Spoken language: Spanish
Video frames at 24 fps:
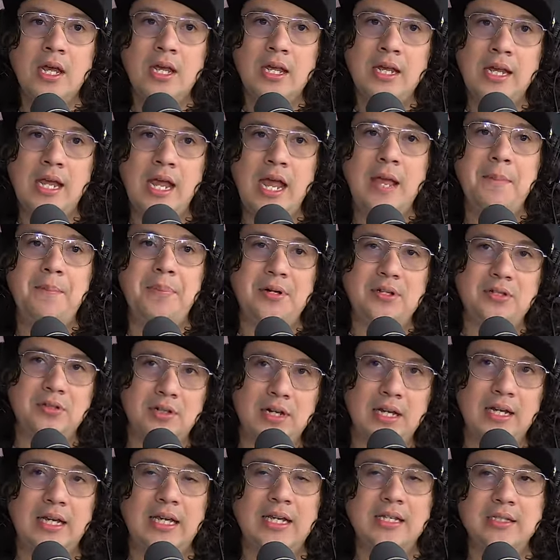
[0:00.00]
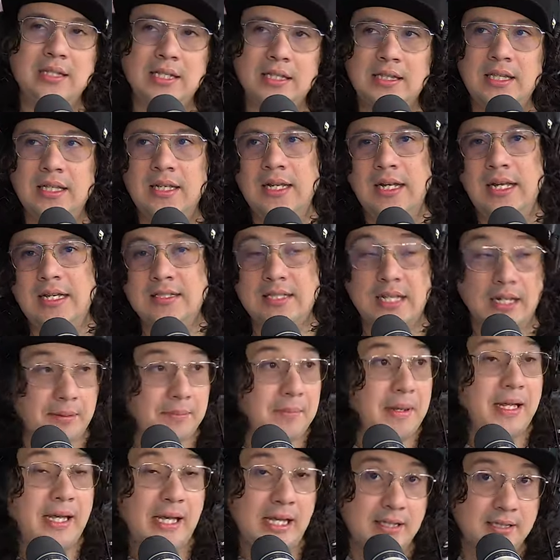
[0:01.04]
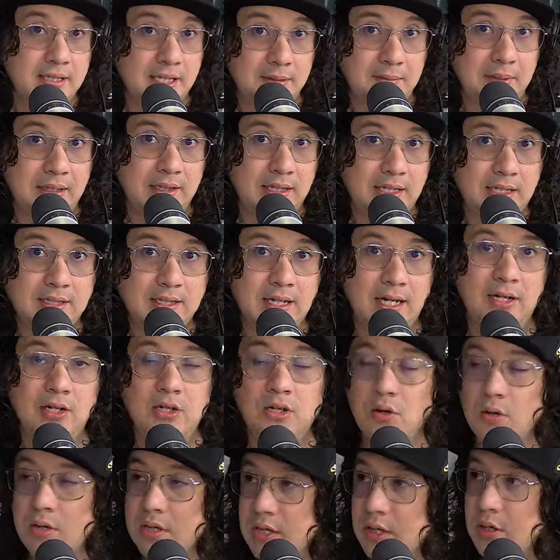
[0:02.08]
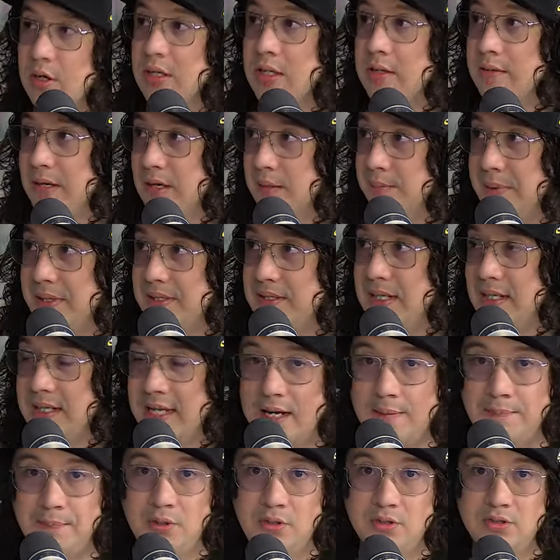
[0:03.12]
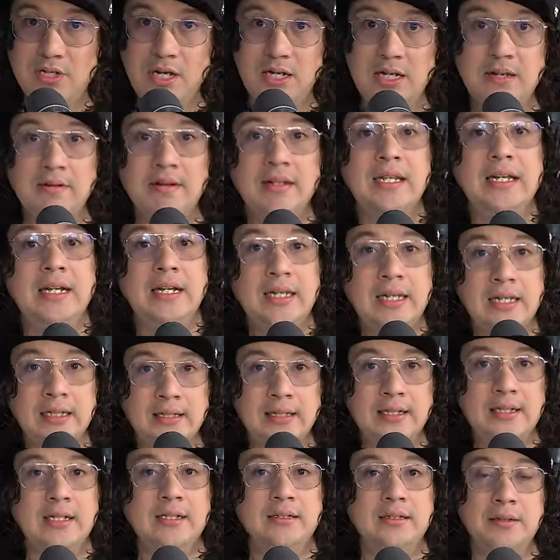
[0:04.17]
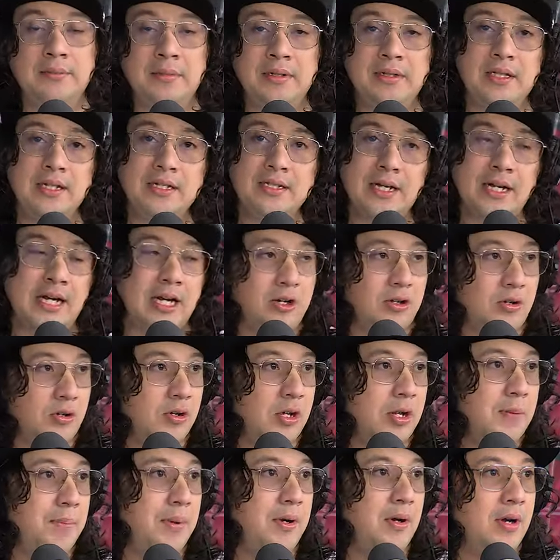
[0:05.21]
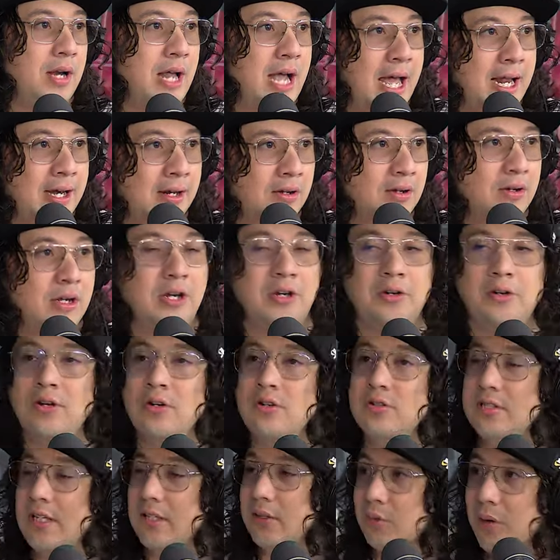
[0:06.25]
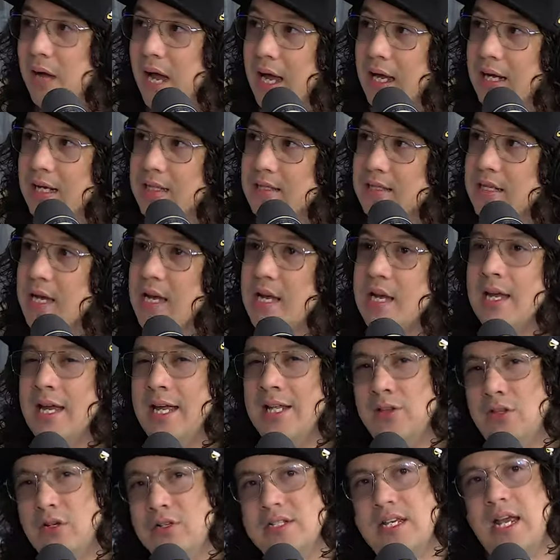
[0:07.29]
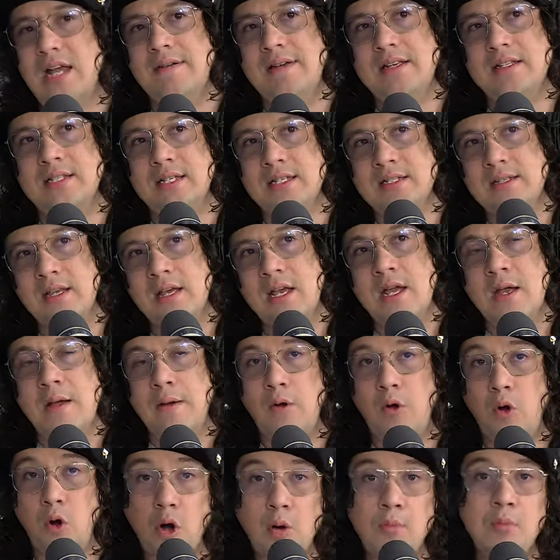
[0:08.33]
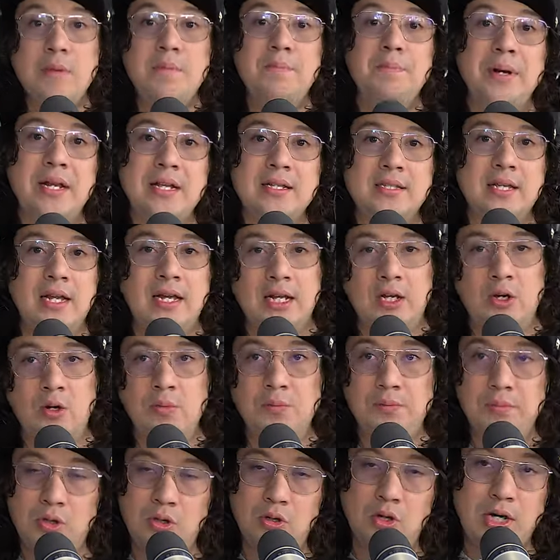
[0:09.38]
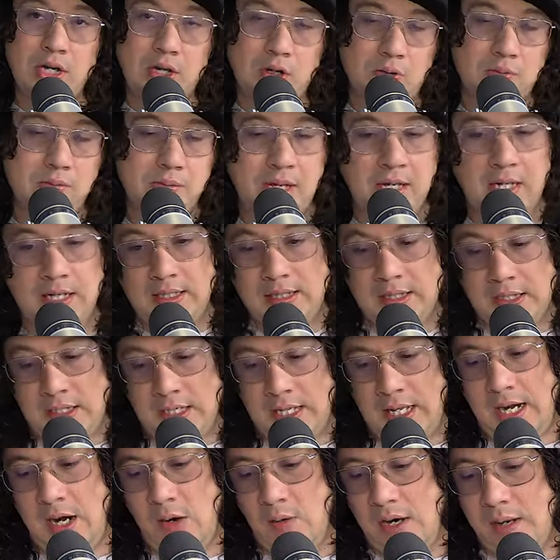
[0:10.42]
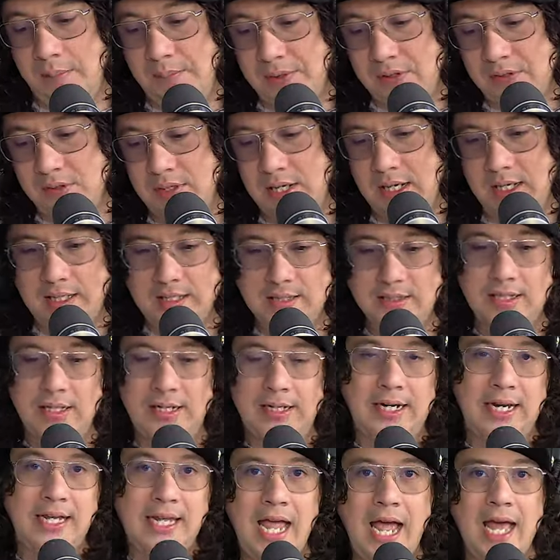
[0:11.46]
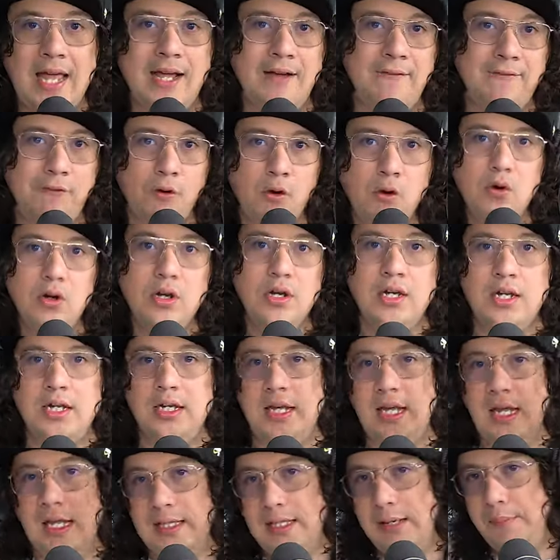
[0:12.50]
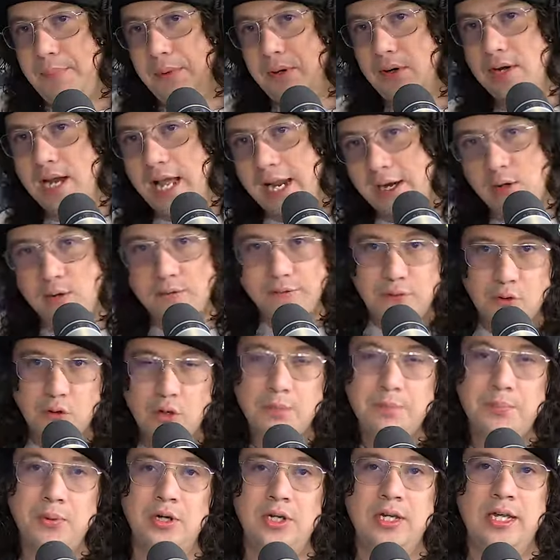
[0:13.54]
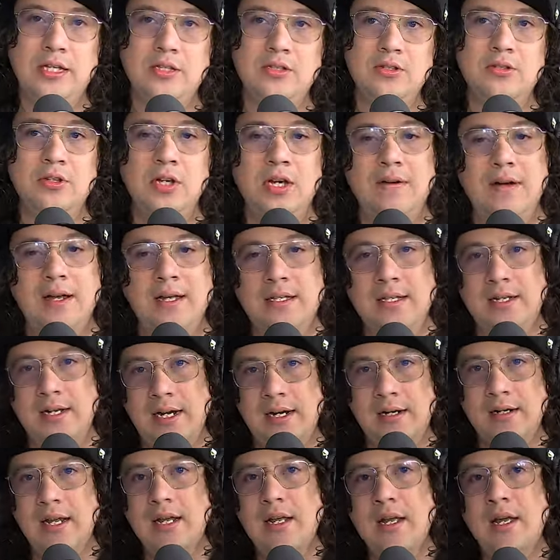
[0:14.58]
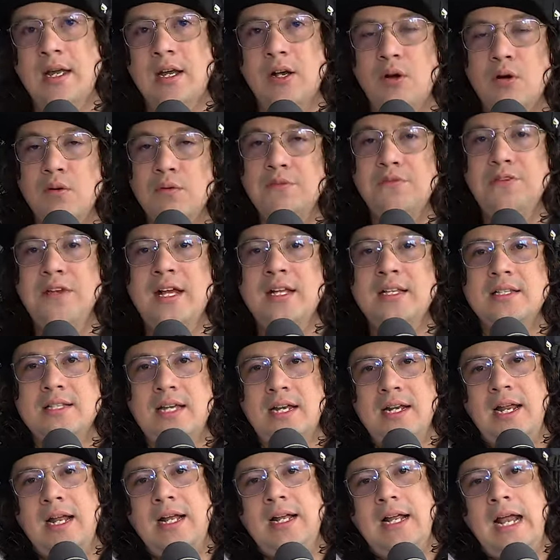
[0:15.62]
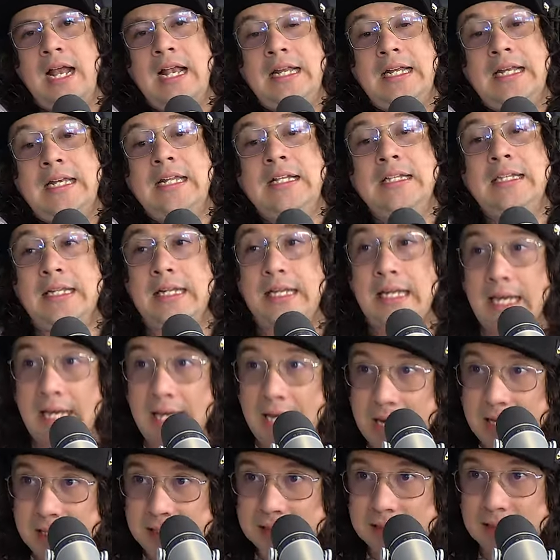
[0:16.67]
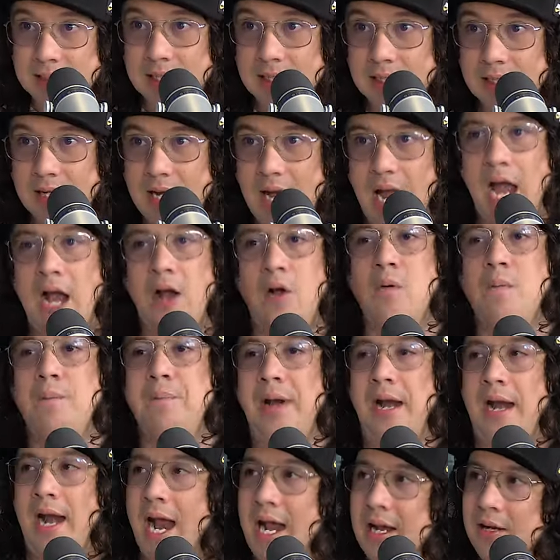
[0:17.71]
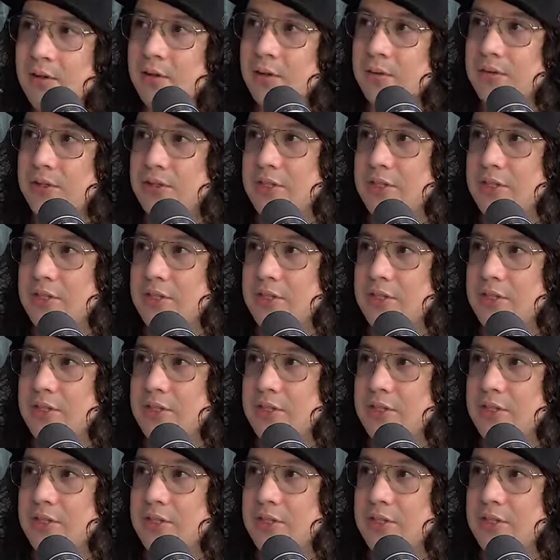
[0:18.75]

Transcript: Y hay personas que sí tienen estigmatizan, no digo a nivel empresarial, pero sí a nivel de clientes que estigmatizan el rollo del pelo largo, el rollo de los tatuajes. Entonces a veces como empresa no le conviene tener a una persona que esté rayada full y que ande el pelo largo full porque eso no le va a generar confianza al cliente que entre a comprar algo.